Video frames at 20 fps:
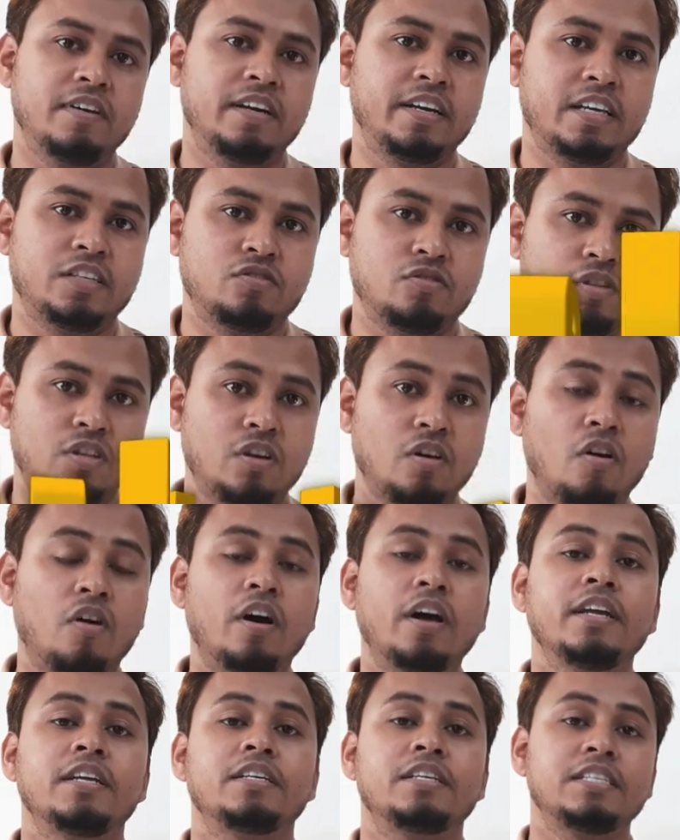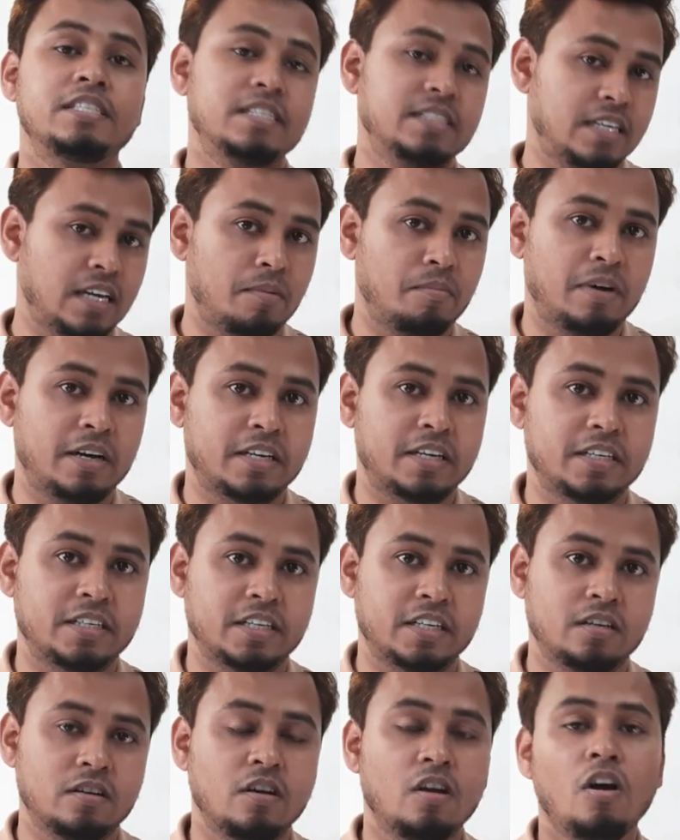ফিল্ডটা যদি হয় ডিজিটাল
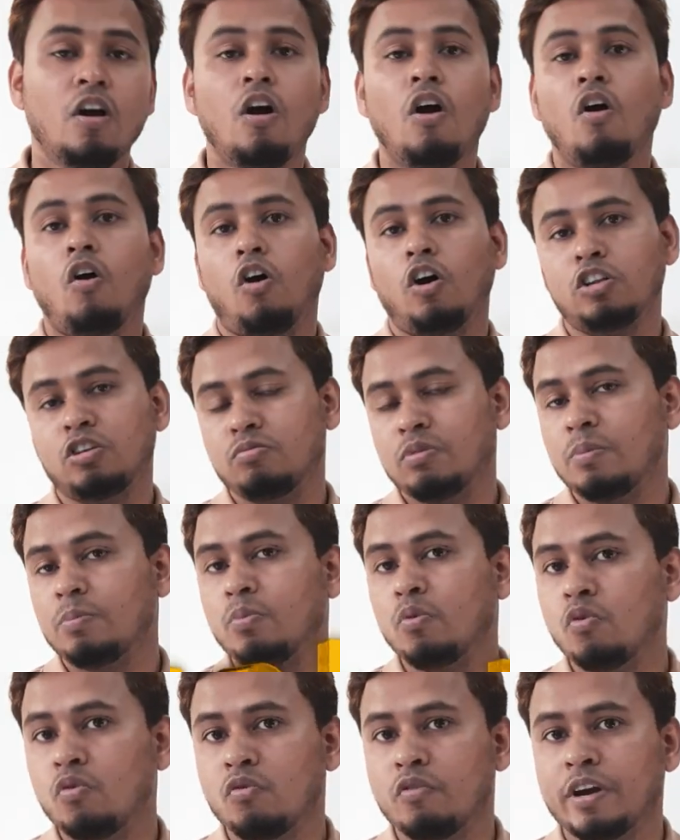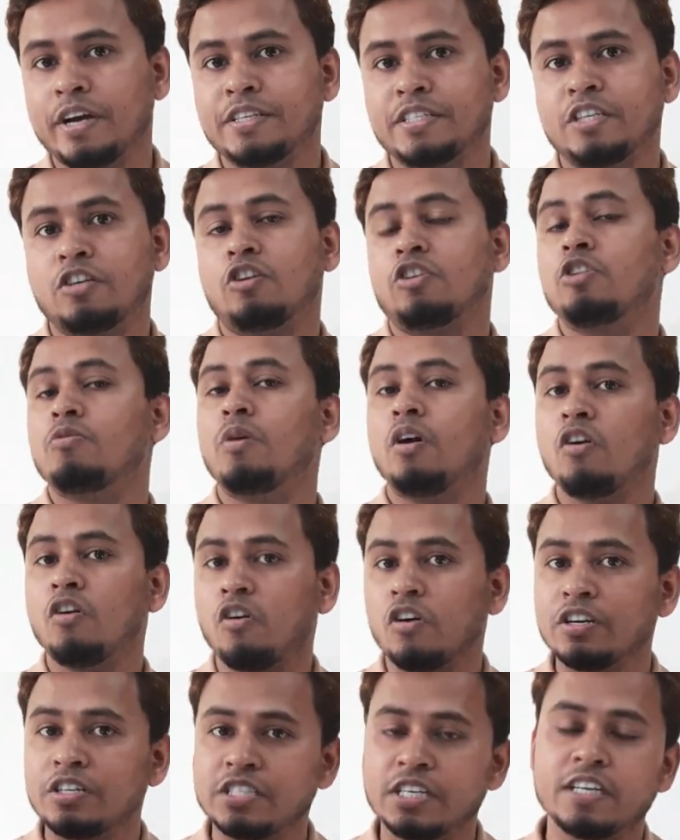মার্কেটিং অথবা বুক রাইটিং অথবা
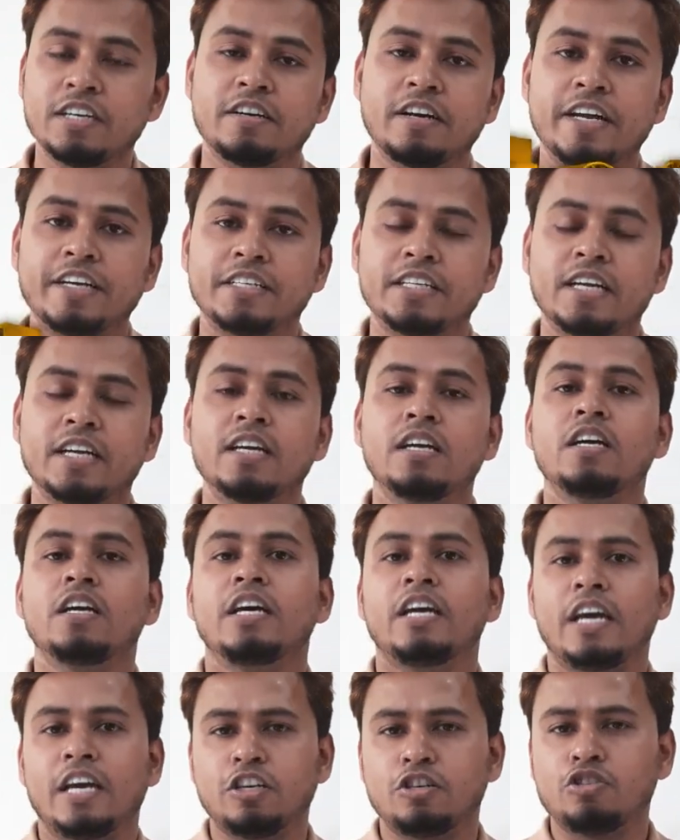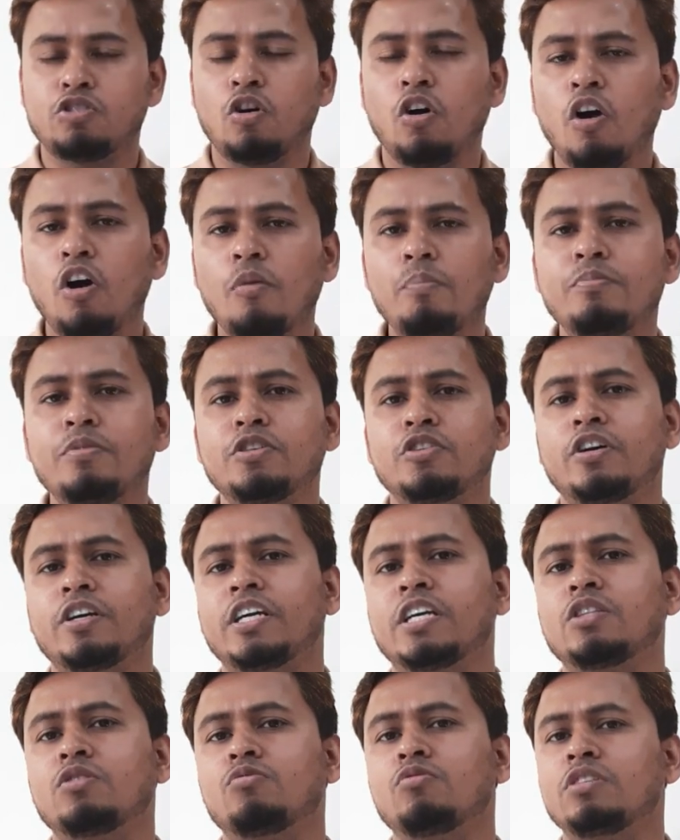কন্টেন্ট রাইটিং এই সব বিষয়
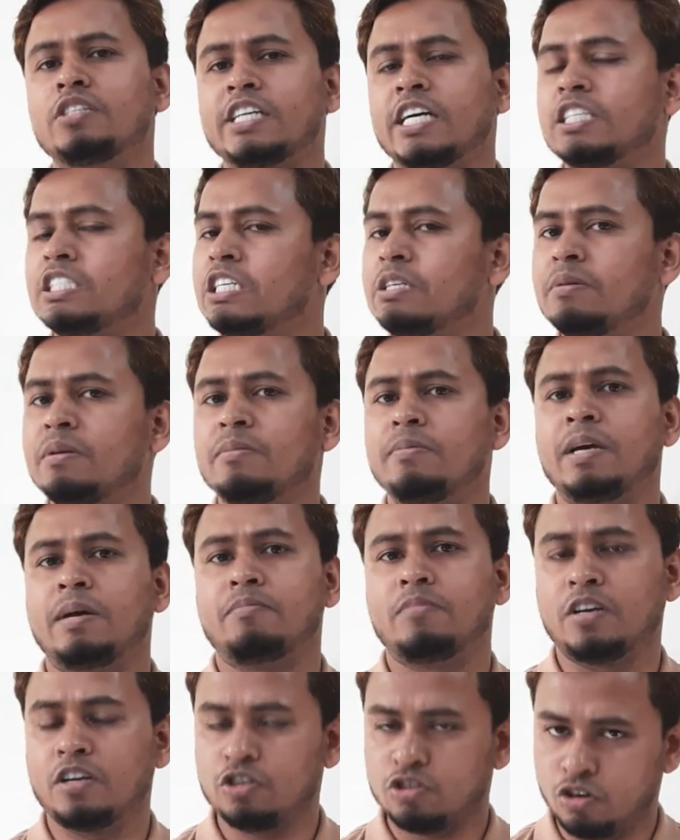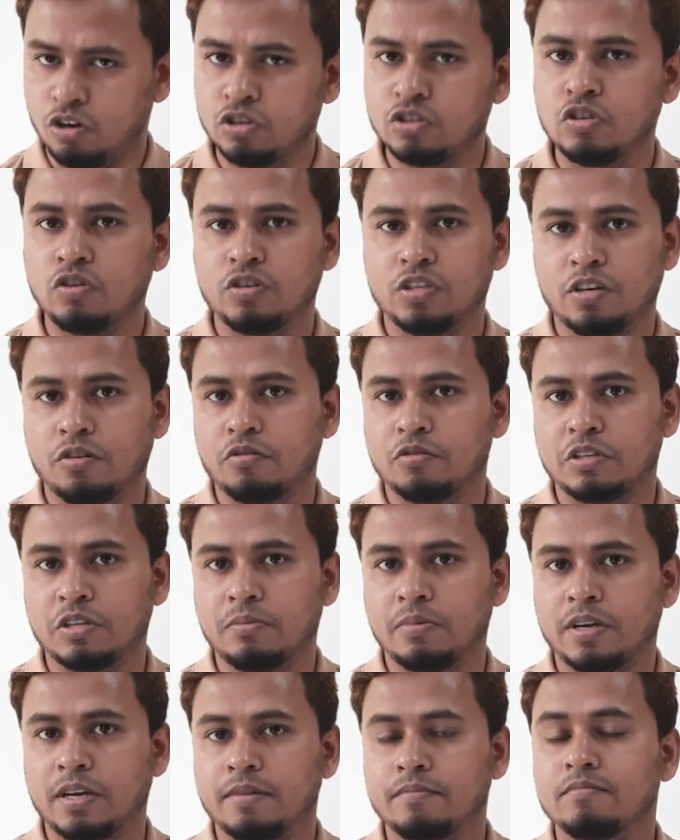কিন্তু চ্যাটজিপিটি আপনাকে সহযোগিতা
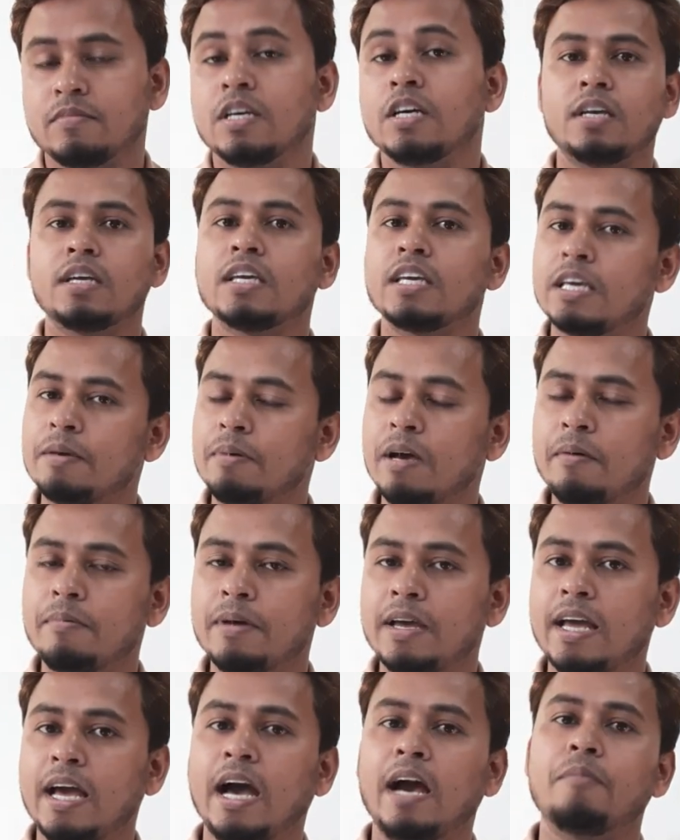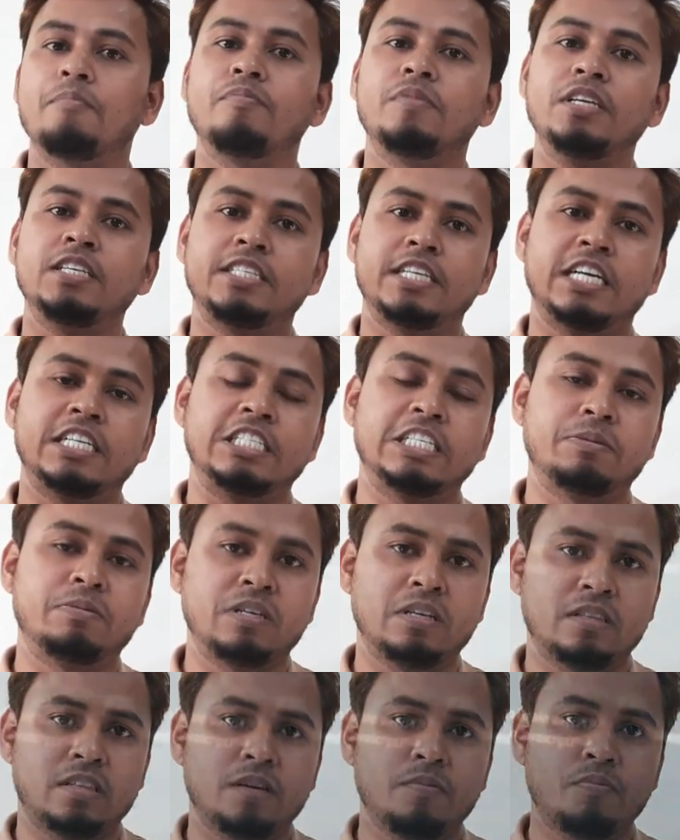করতে পারে কিভাবে আপনি
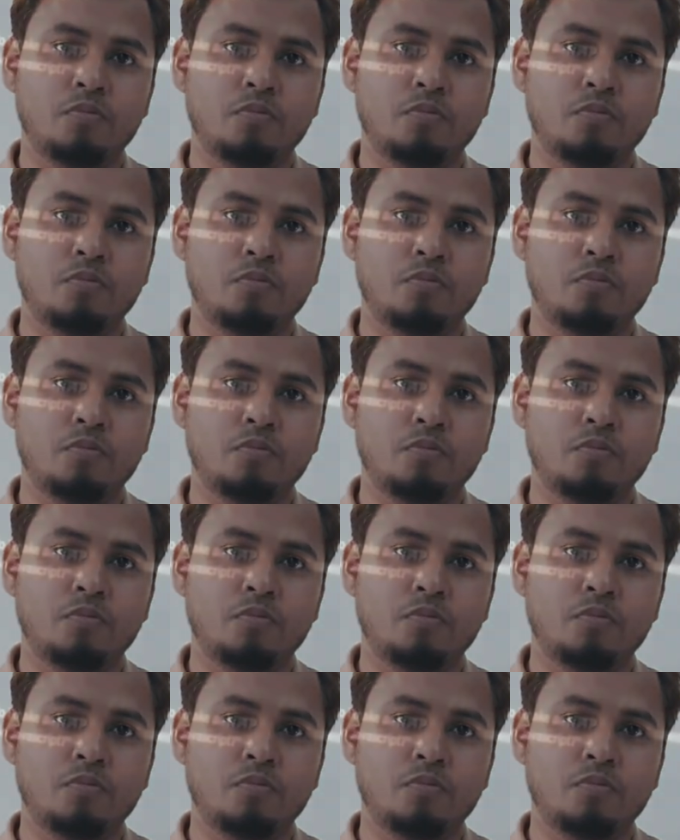চ্যাটজিপিটিতে